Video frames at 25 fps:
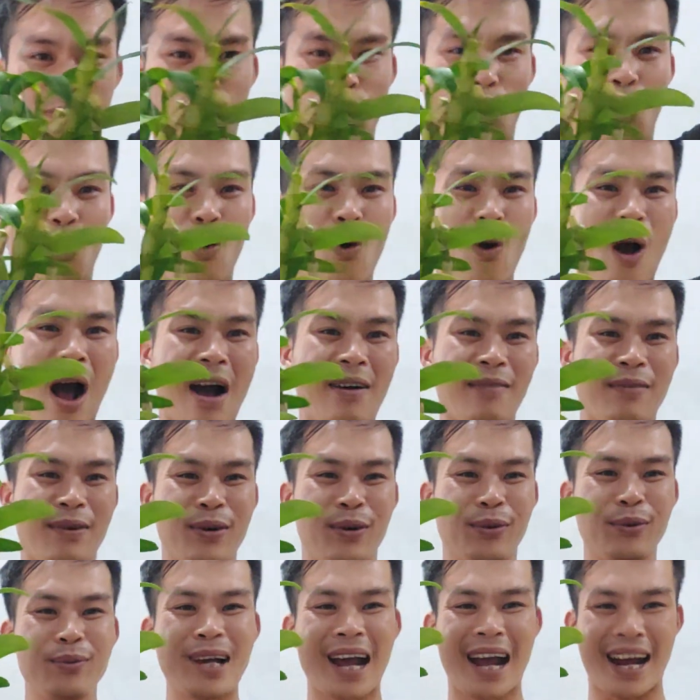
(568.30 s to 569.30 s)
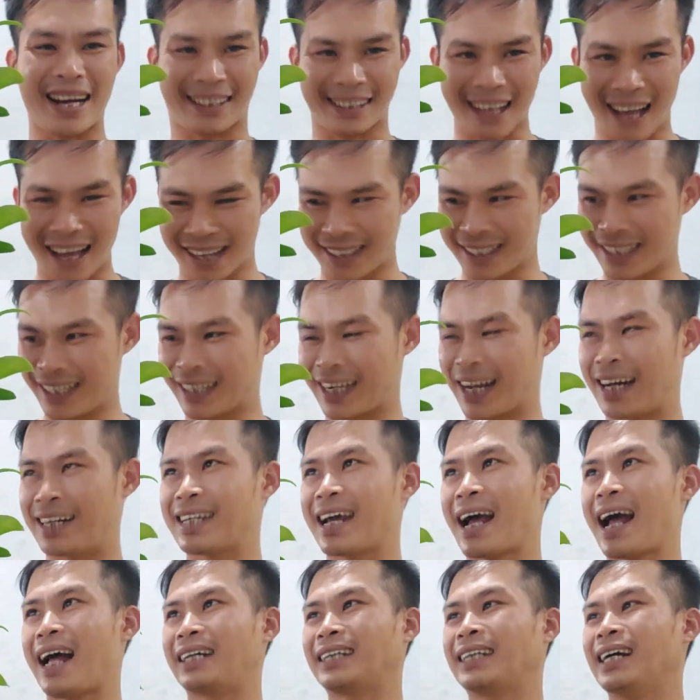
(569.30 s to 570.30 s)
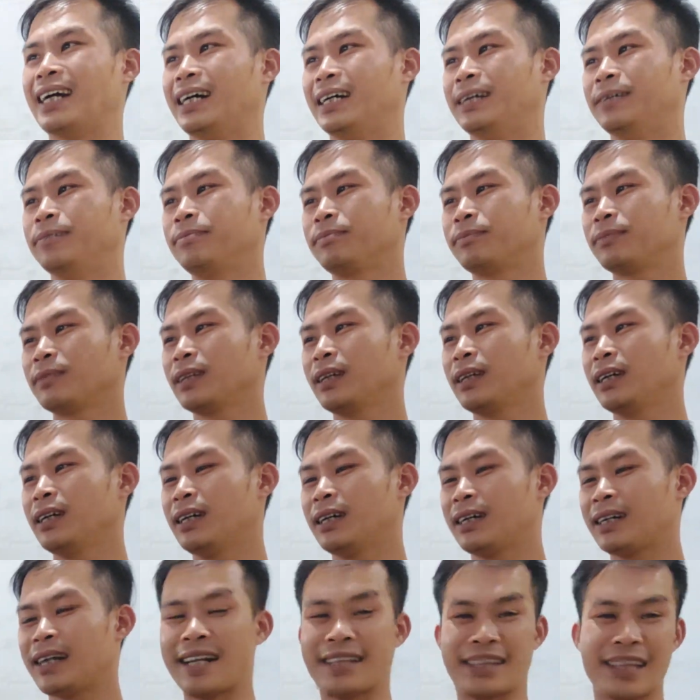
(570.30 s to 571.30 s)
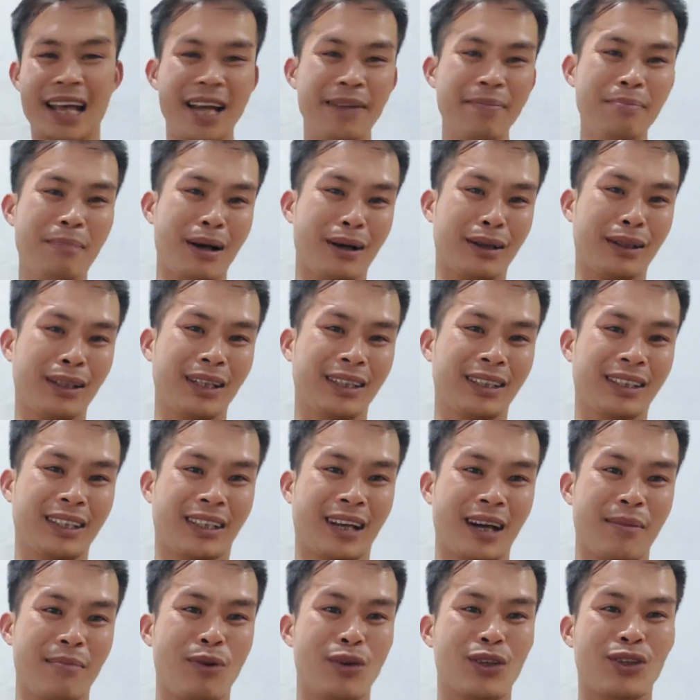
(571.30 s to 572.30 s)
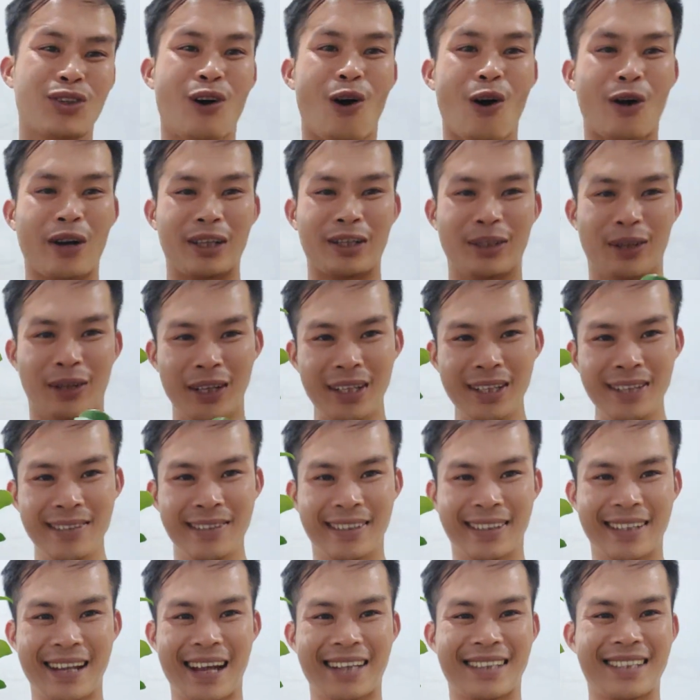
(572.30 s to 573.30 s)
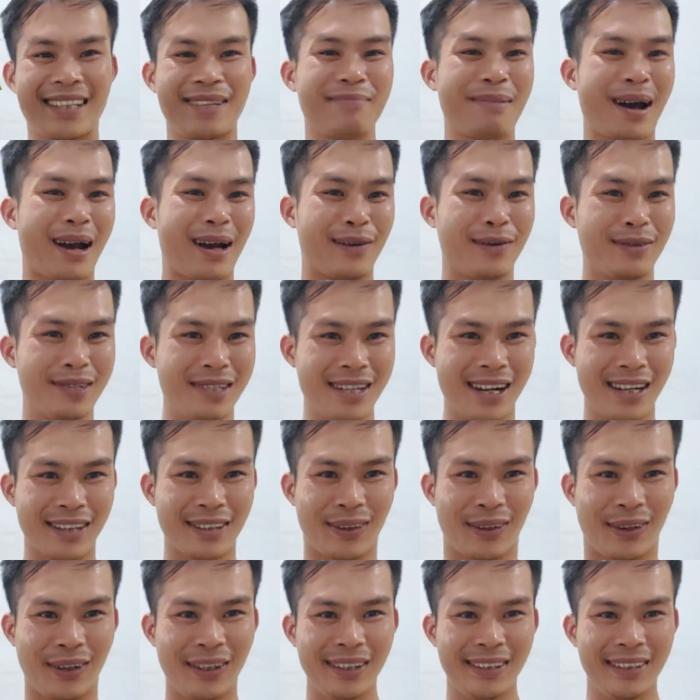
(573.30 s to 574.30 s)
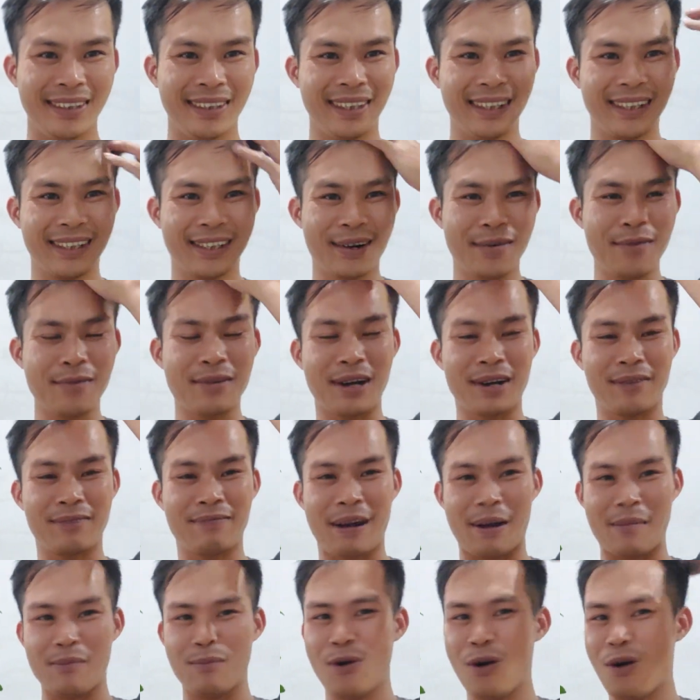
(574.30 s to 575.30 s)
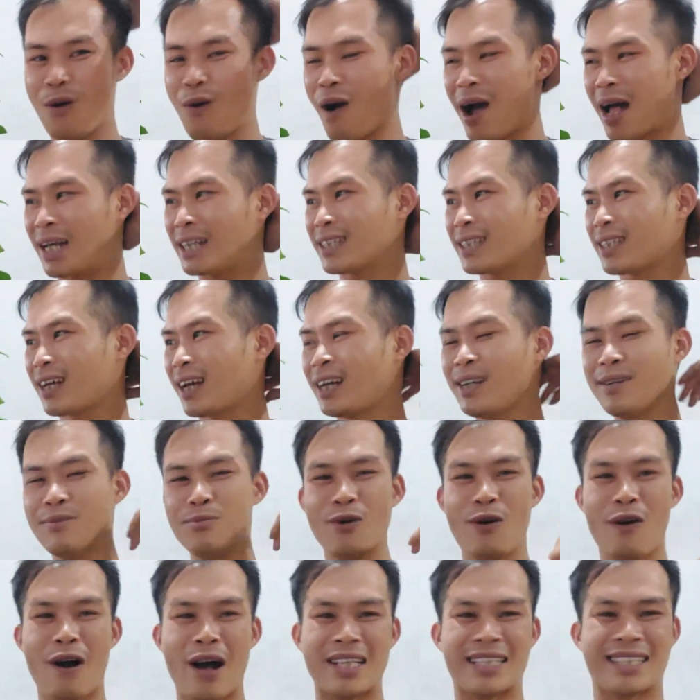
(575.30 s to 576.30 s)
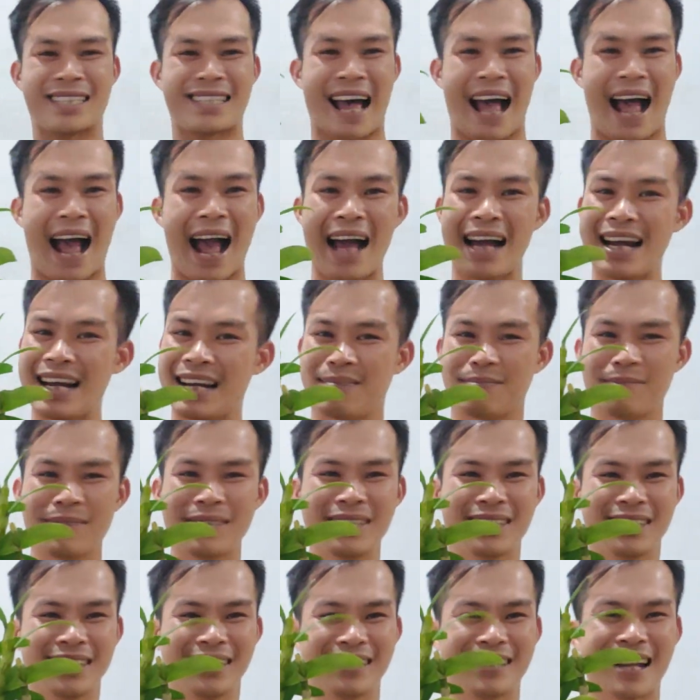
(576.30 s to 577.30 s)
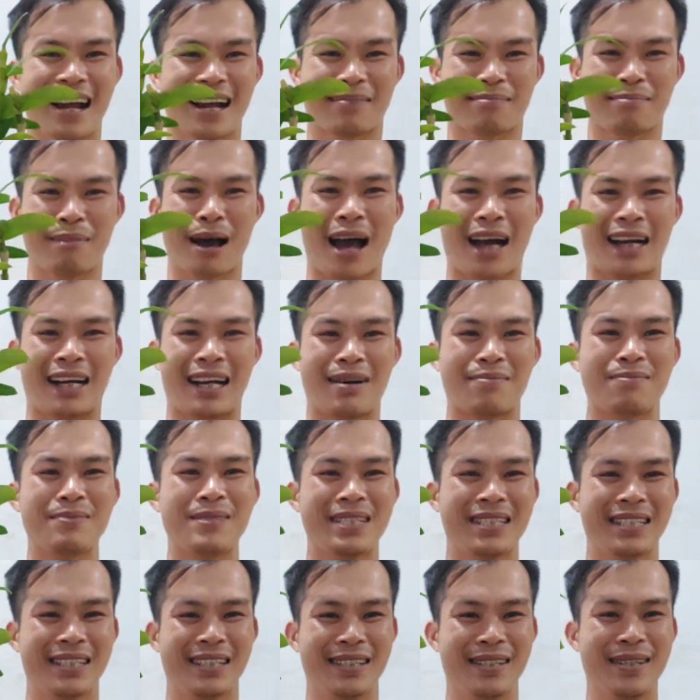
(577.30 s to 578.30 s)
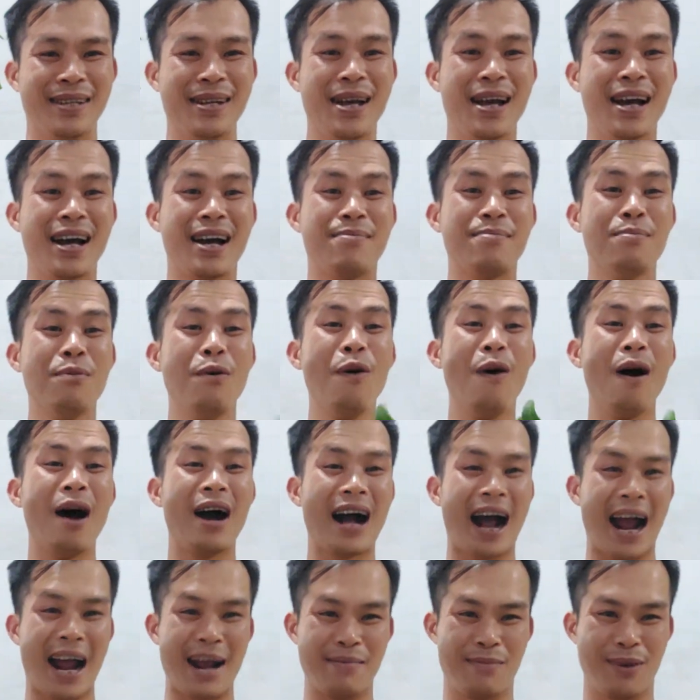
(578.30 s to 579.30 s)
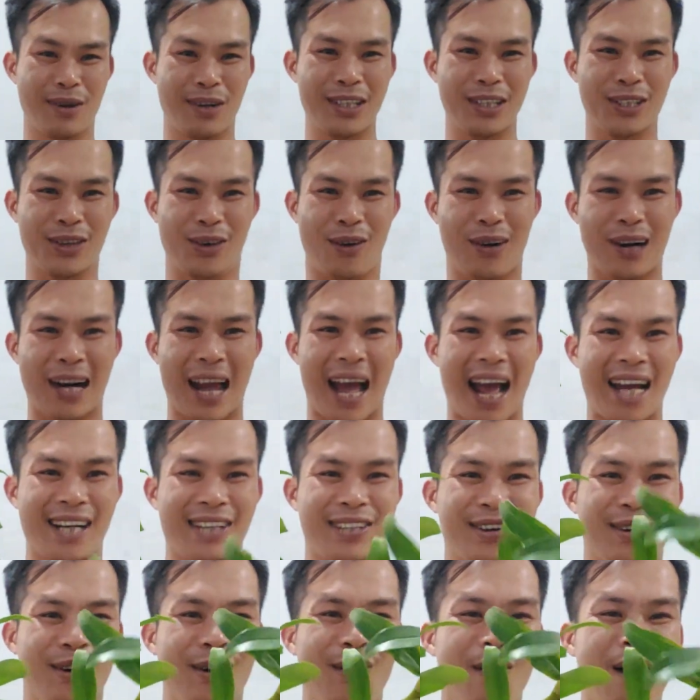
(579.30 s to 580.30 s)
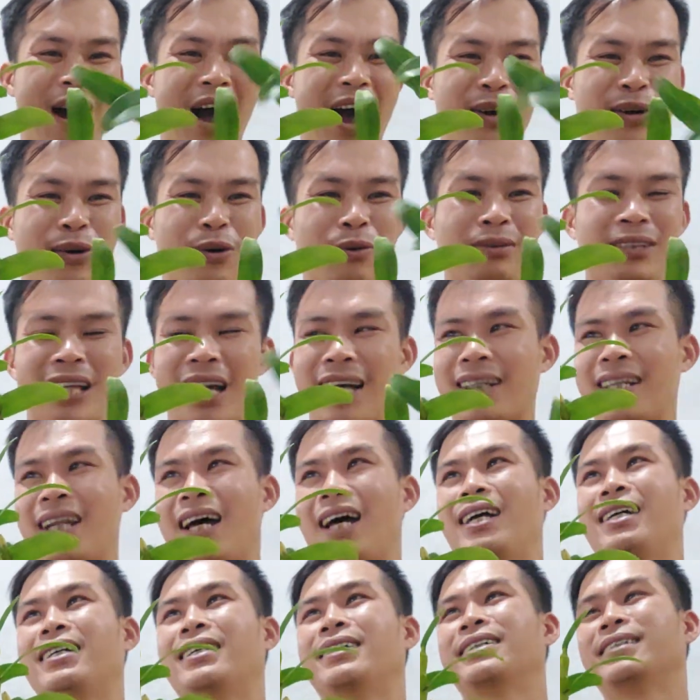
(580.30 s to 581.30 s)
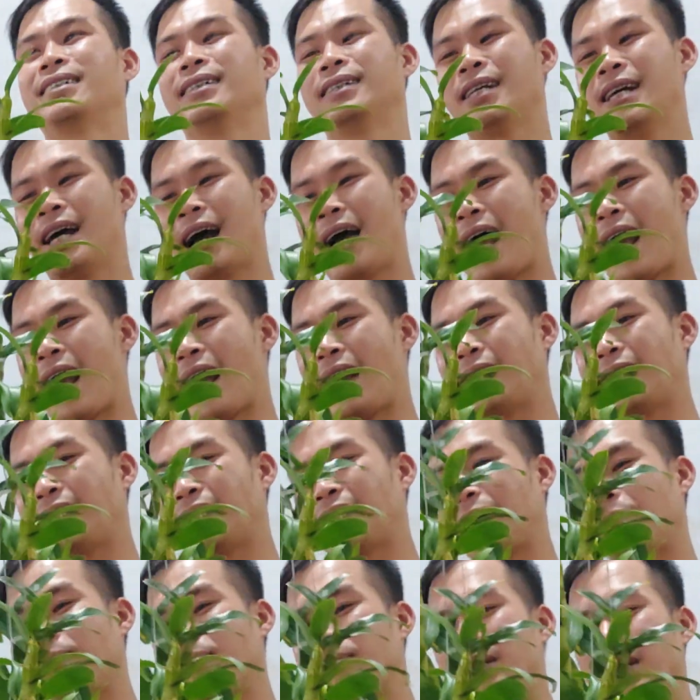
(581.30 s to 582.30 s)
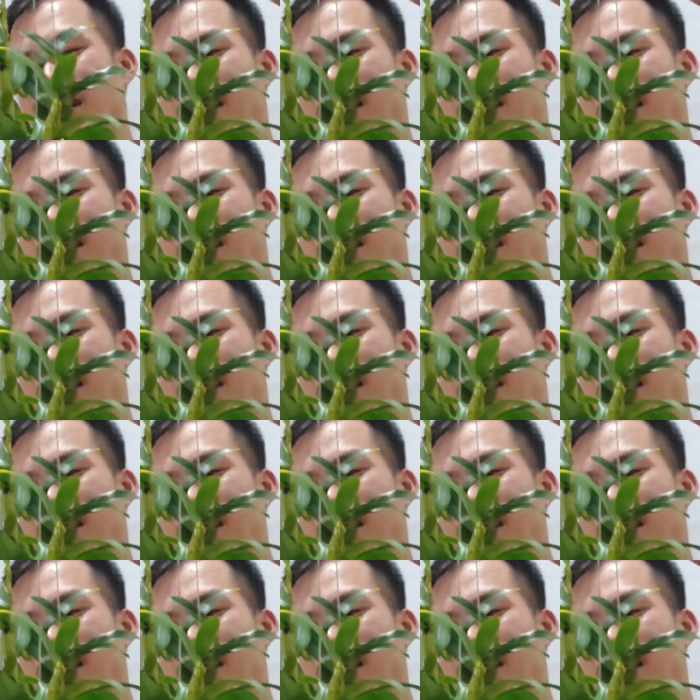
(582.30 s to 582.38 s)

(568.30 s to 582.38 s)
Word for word: cho hoa vào đúng ngày Tết như cả nhà nhá ngày Tết mà chỉ cần một giò này thôi đặt trên bàn uống nước thôi không cần phải mua hoa giấy mua hoa giả làm cái gì đặt bàn làm cái gì mua ngay một cái giò lan cho hoa đúng Tết đây 200